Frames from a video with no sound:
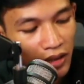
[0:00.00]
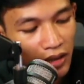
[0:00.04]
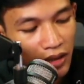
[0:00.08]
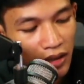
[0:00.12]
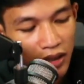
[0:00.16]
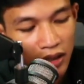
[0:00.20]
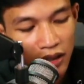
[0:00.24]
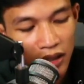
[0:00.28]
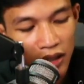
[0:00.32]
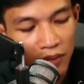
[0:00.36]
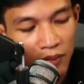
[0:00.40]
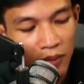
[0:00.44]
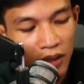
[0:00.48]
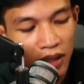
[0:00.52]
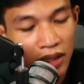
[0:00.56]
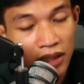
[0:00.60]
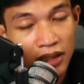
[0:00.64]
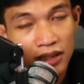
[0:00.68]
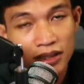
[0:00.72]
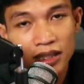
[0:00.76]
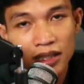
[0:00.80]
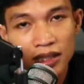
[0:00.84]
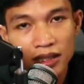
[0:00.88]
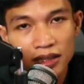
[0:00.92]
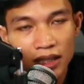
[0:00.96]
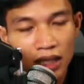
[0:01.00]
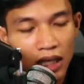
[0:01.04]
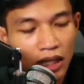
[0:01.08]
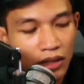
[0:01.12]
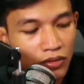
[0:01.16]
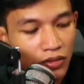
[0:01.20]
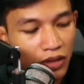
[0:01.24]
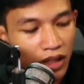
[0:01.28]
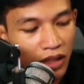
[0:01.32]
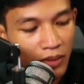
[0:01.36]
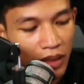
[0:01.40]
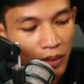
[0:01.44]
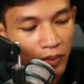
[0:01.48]
Yang paling kecil
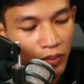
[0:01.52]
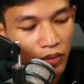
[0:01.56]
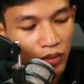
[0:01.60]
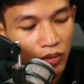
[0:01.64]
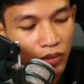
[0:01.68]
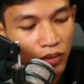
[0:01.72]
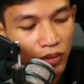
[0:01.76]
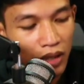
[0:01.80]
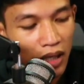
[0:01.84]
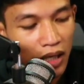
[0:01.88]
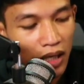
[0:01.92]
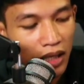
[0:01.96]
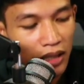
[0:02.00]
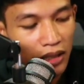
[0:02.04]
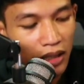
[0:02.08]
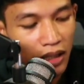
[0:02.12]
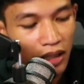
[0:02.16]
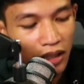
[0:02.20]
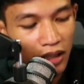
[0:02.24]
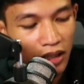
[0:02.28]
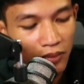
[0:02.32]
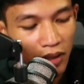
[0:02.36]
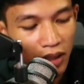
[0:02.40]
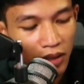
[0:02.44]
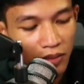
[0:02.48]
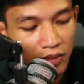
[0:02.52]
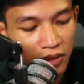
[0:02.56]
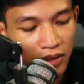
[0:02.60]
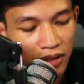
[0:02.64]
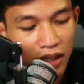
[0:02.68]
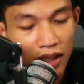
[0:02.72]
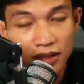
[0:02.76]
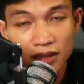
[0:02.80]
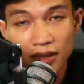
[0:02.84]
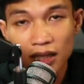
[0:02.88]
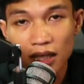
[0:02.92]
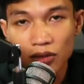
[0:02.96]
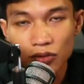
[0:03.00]
150k dan yang paling
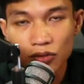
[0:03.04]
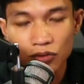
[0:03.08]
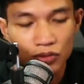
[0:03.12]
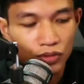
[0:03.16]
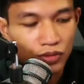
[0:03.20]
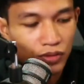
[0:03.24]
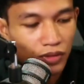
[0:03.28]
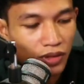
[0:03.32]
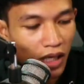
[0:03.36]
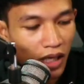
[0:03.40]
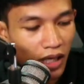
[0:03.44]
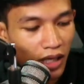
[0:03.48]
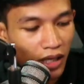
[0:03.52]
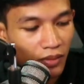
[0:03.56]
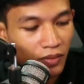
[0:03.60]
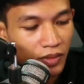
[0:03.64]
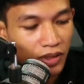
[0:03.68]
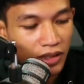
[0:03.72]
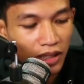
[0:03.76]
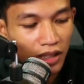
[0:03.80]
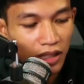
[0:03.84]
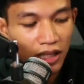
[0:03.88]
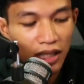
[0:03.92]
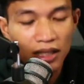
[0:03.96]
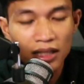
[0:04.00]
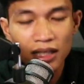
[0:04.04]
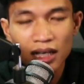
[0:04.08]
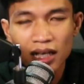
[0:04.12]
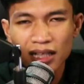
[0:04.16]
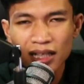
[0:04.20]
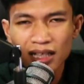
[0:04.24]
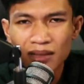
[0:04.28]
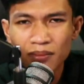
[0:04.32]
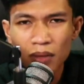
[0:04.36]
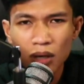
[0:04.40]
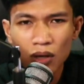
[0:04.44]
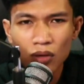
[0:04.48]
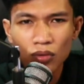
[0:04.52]
besar 1 juta ya. Misalkan
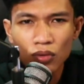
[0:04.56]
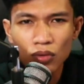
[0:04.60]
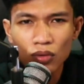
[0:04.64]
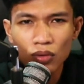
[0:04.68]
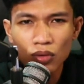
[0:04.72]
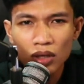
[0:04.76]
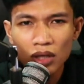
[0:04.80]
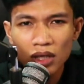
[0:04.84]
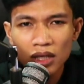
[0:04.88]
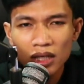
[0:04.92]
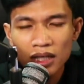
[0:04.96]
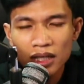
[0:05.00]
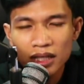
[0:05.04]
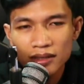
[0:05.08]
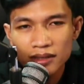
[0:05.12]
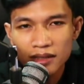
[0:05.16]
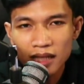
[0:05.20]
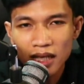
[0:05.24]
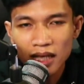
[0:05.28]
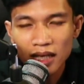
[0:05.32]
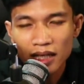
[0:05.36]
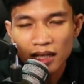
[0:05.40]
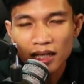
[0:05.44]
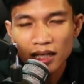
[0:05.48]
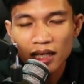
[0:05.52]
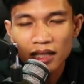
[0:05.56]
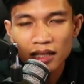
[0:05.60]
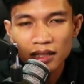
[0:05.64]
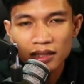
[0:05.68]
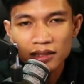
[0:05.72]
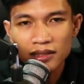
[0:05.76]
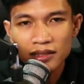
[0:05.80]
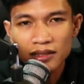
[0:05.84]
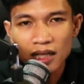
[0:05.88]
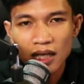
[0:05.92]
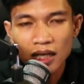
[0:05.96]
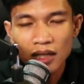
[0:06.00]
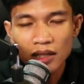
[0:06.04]
kalian mau cairkan
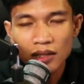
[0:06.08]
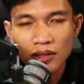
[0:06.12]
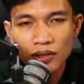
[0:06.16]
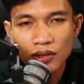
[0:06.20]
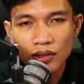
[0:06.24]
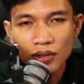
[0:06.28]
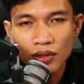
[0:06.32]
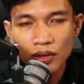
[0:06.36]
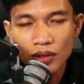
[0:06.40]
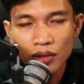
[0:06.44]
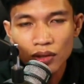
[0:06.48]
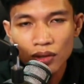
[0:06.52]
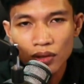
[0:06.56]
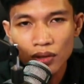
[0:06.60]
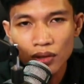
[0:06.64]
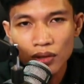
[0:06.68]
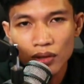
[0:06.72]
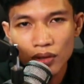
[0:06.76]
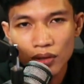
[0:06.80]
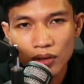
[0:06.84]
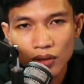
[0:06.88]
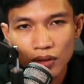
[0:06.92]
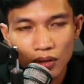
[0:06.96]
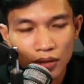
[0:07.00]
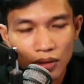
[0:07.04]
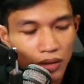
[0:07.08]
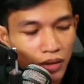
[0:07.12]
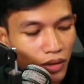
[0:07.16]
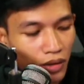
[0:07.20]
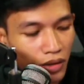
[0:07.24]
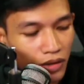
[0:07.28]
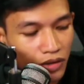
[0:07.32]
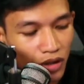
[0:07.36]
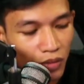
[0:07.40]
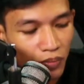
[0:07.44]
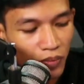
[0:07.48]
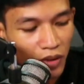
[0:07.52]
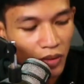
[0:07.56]
saldo
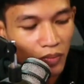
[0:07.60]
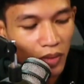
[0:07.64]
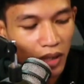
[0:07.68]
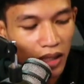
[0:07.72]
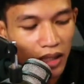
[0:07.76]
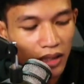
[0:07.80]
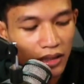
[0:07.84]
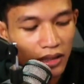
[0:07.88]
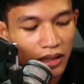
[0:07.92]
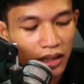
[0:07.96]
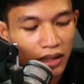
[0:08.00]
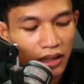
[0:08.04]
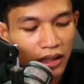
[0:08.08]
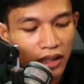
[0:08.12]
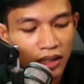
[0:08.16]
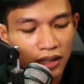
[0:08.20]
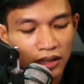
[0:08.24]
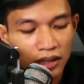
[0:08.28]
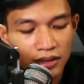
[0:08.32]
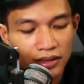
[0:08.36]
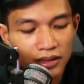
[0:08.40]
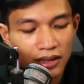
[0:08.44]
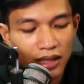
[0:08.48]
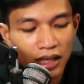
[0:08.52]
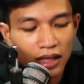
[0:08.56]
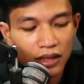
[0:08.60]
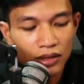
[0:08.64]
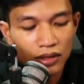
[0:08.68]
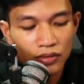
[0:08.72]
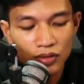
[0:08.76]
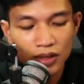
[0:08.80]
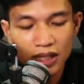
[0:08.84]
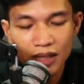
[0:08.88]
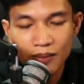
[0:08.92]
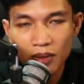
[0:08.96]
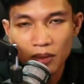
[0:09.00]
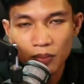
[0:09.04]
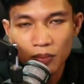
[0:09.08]
Shopee Paylaternya
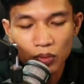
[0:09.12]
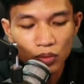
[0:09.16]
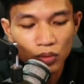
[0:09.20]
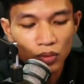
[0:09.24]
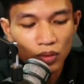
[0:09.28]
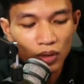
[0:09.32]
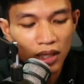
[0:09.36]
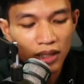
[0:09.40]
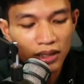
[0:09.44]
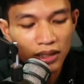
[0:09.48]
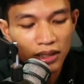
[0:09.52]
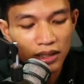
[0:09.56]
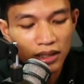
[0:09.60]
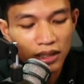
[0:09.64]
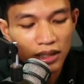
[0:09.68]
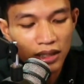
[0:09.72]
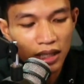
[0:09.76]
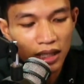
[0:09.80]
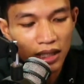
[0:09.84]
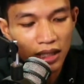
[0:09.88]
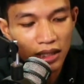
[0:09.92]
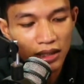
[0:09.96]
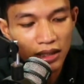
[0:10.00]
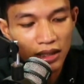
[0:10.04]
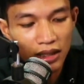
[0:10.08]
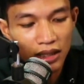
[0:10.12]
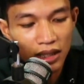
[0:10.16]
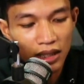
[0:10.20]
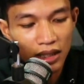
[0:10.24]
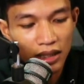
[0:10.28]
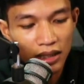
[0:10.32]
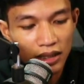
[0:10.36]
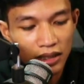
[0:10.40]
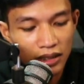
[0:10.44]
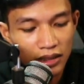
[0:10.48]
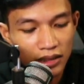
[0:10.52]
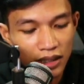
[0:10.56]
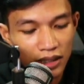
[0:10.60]
150k jadi kalian
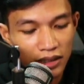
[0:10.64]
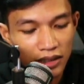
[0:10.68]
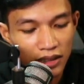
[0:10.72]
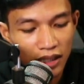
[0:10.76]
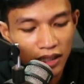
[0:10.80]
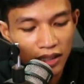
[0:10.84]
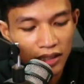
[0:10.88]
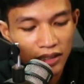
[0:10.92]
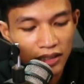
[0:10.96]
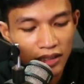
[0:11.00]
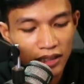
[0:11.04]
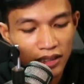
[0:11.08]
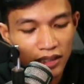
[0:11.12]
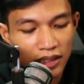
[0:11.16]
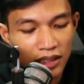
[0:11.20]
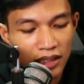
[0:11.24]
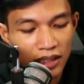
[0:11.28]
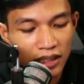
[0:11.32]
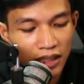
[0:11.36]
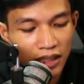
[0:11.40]
tinggal klik saja di sini.